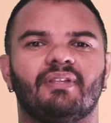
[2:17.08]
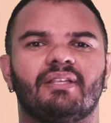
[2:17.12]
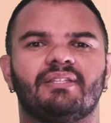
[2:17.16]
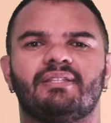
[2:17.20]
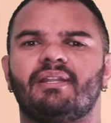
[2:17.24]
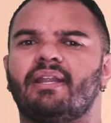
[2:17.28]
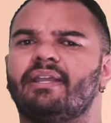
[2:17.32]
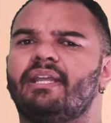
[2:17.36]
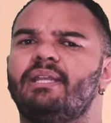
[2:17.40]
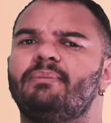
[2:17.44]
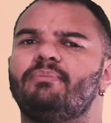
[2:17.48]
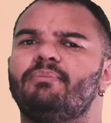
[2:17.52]

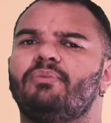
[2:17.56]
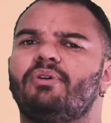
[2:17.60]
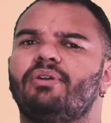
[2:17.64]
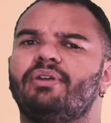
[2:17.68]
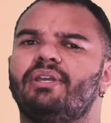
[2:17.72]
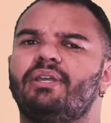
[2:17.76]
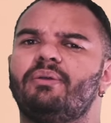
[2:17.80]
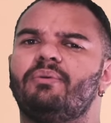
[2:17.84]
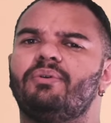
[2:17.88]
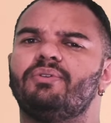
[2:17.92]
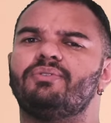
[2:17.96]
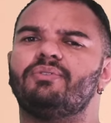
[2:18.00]
Será que ele
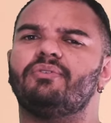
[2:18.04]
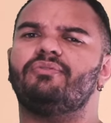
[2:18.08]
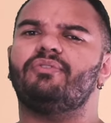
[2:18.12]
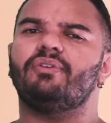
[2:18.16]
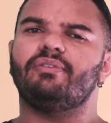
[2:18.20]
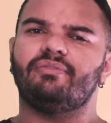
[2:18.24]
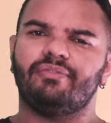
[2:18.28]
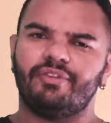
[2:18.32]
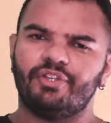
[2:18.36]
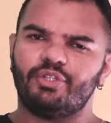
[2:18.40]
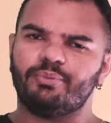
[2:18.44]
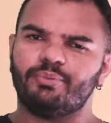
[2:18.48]
morreu ou só
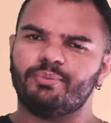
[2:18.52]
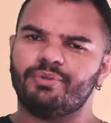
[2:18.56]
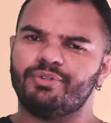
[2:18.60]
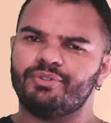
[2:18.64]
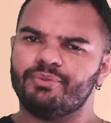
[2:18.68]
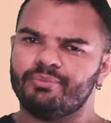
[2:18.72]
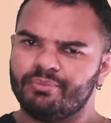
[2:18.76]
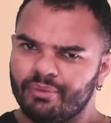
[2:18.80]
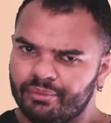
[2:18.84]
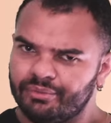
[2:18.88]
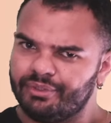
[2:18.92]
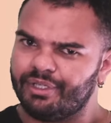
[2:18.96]
foi vítima de
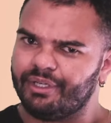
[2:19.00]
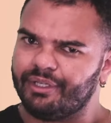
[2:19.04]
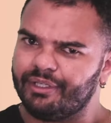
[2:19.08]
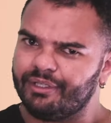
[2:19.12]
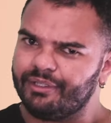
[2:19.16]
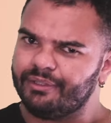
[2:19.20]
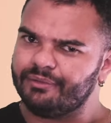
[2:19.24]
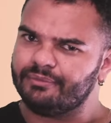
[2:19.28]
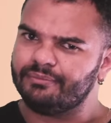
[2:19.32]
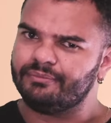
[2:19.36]
um bom drink?